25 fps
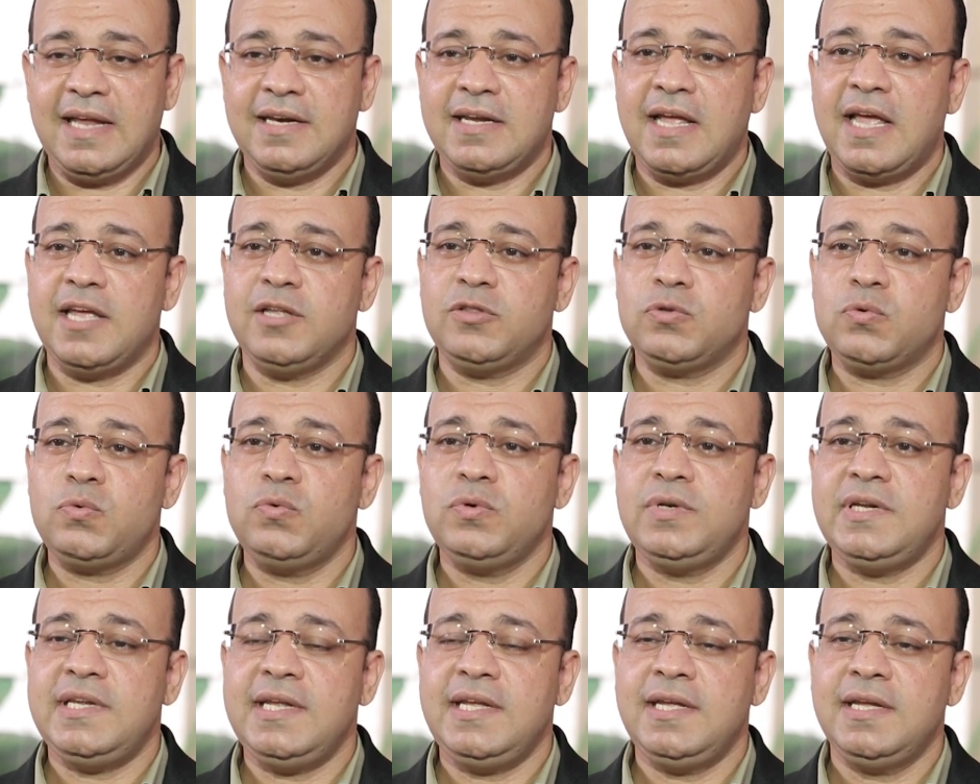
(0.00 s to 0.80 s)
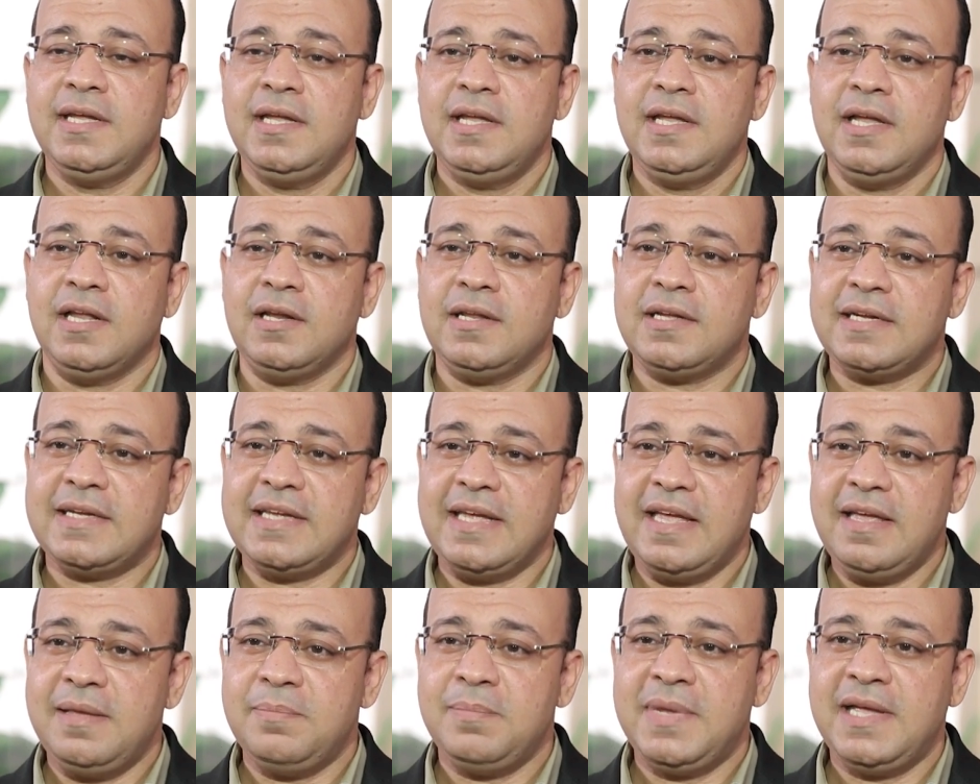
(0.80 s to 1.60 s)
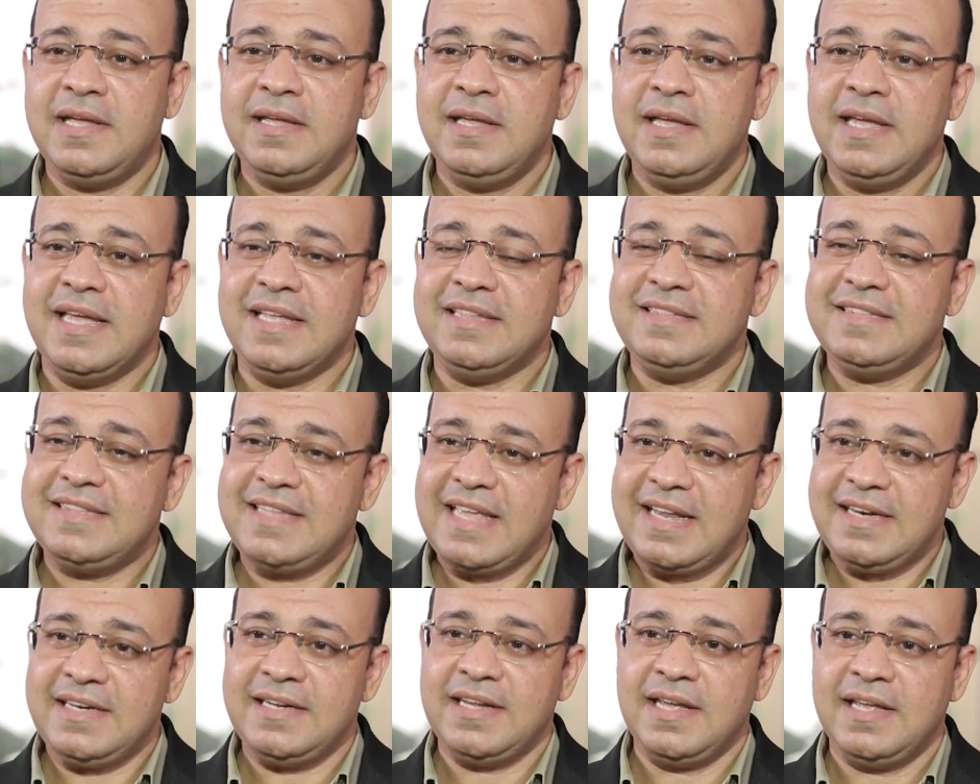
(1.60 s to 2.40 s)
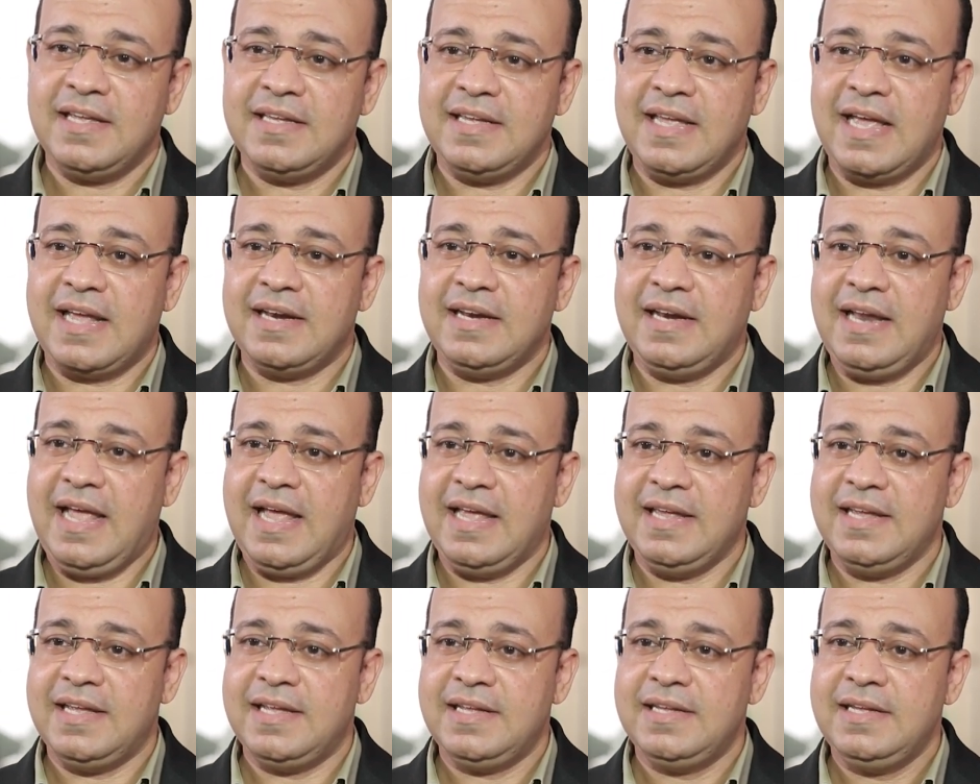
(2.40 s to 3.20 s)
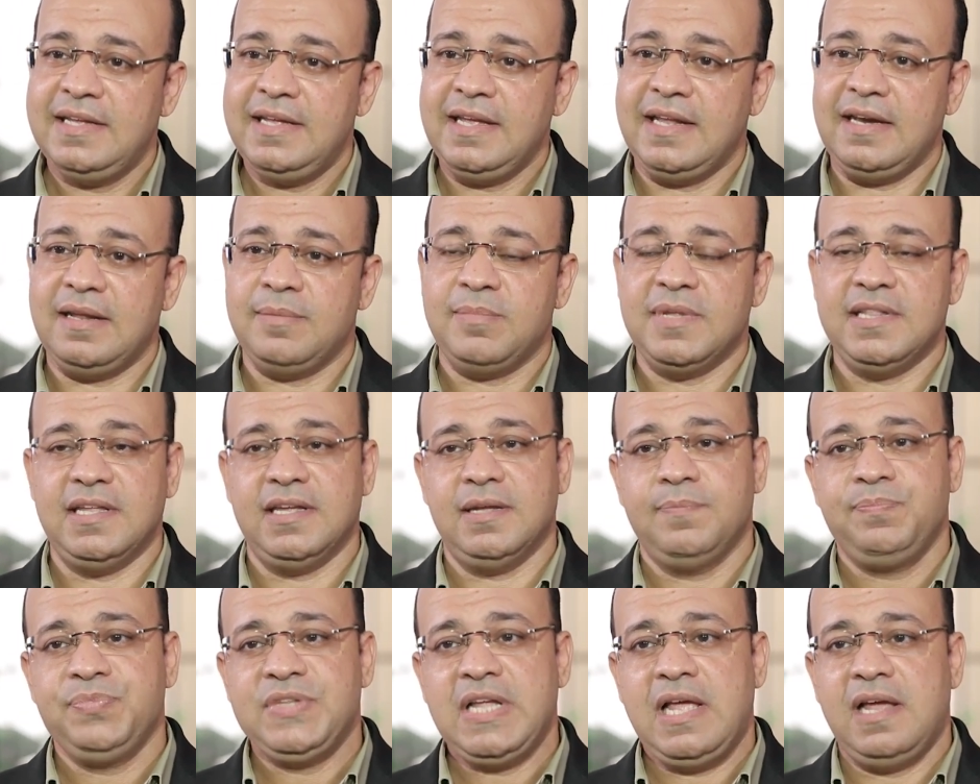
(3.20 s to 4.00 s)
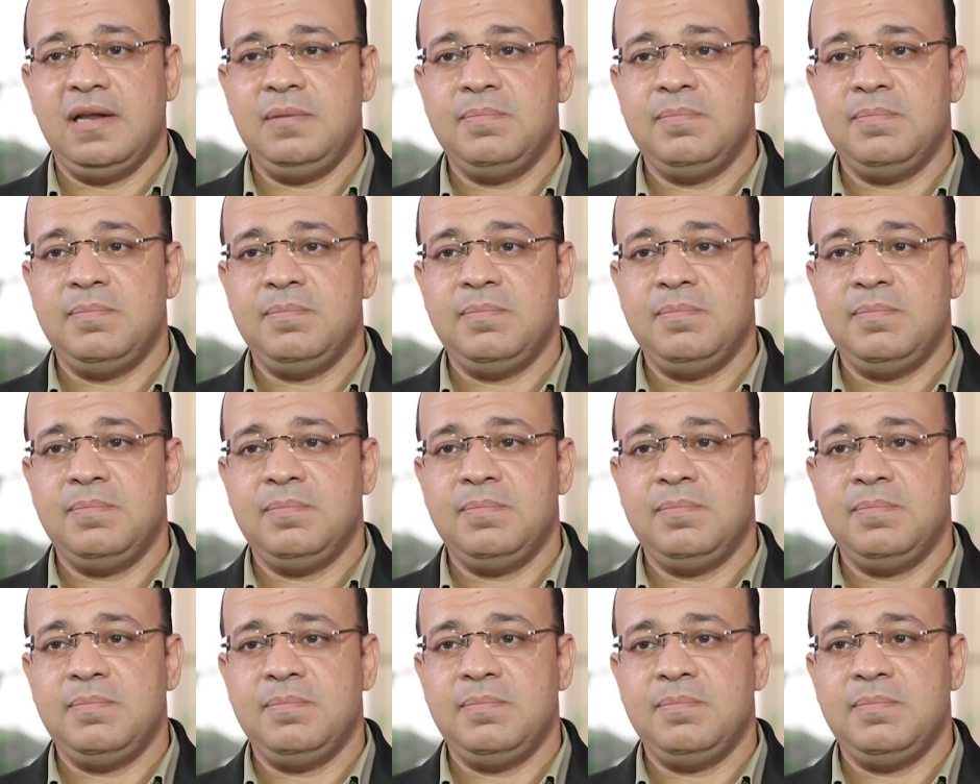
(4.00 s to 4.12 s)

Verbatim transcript: يعني هيتكون ليه القيامة التانية يعني الحياة الأبدية